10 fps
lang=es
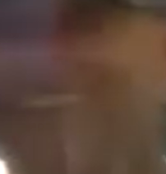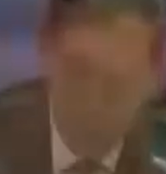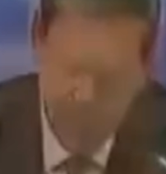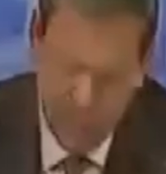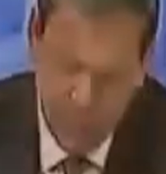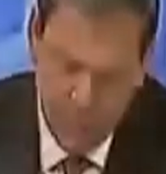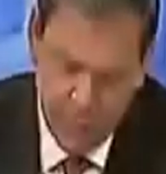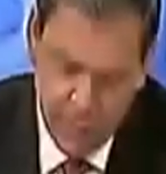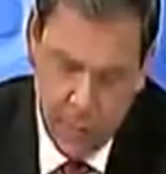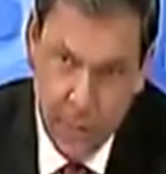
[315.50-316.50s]
necesidad.
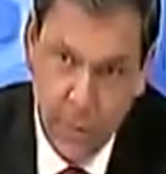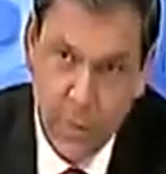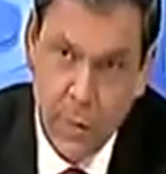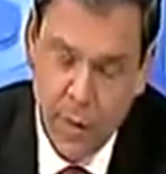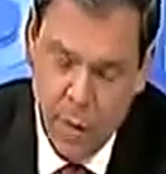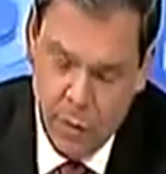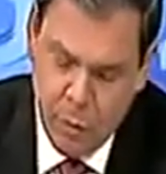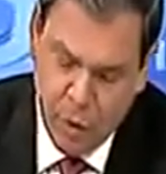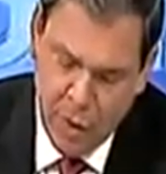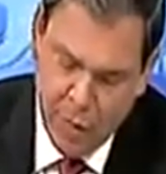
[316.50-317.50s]

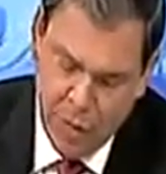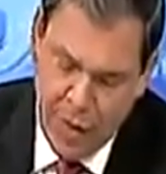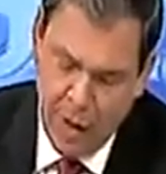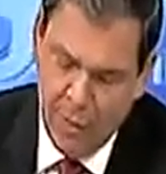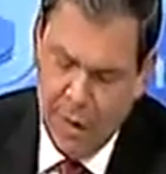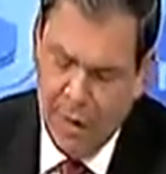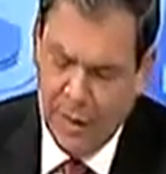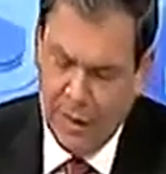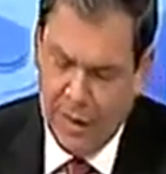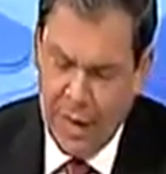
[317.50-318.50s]
Morirme de hambre y
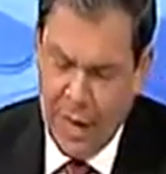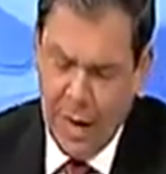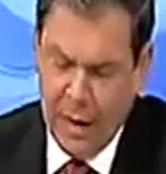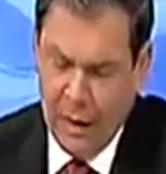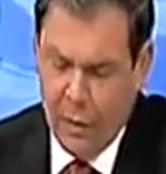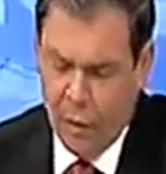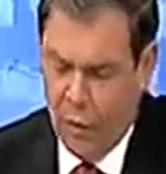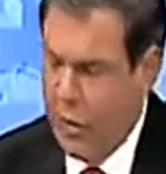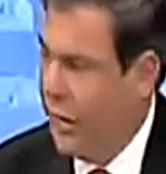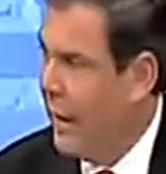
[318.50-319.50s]
necesidad.
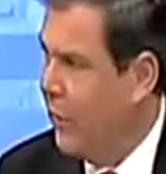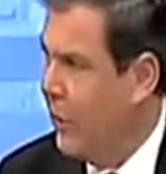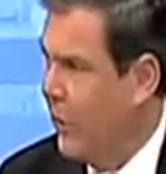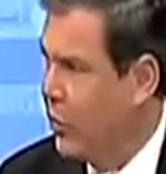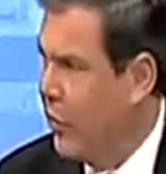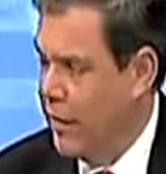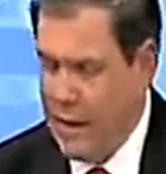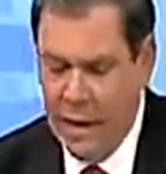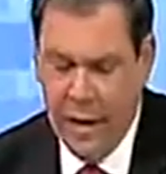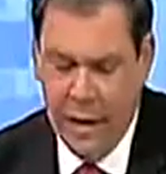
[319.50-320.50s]
Otro dice que la aspiración
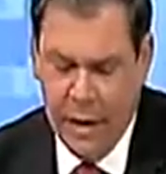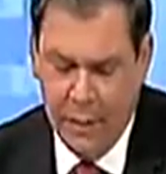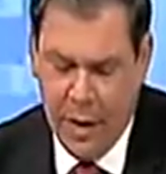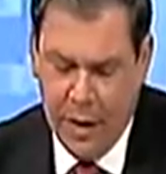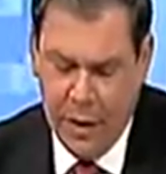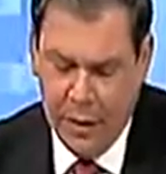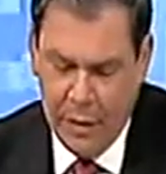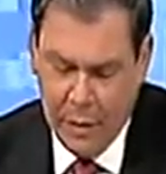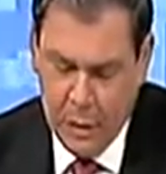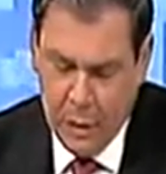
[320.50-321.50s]
es salir del
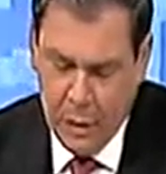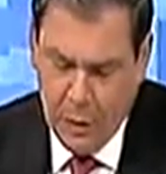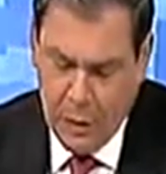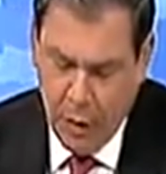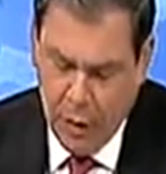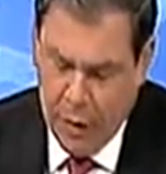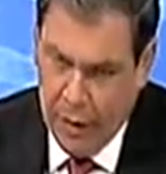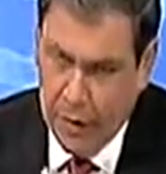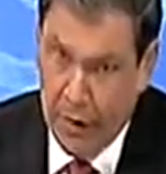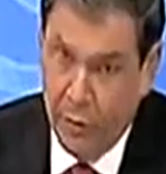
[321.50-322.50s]
país, que no
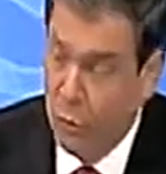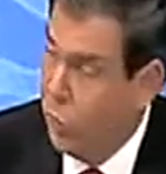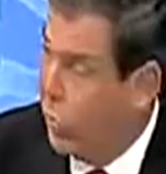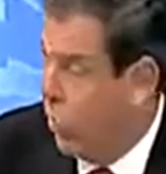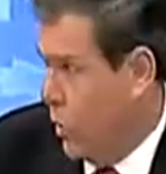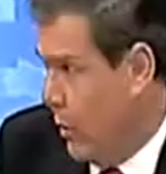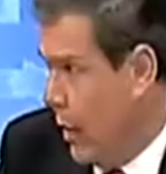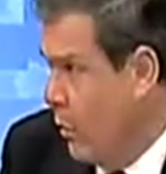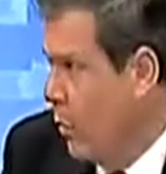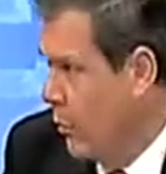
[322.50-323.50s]
cree que tiene futuro, y los
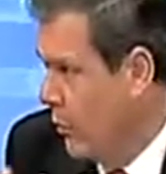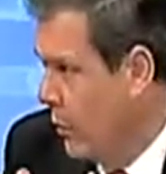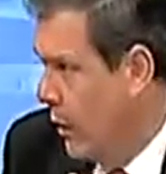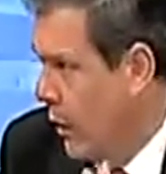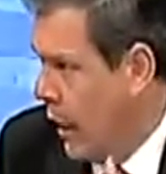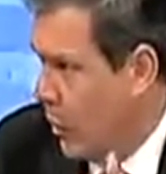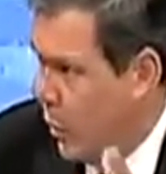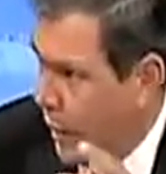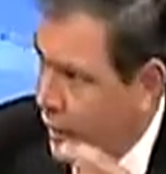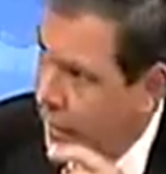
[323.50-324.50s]
demás, bueno,
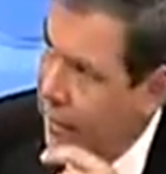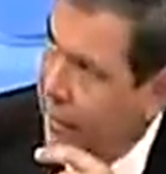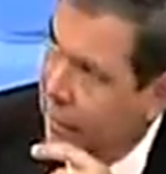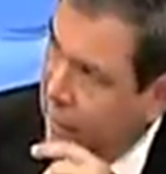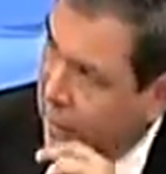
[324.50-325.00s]
graduarse.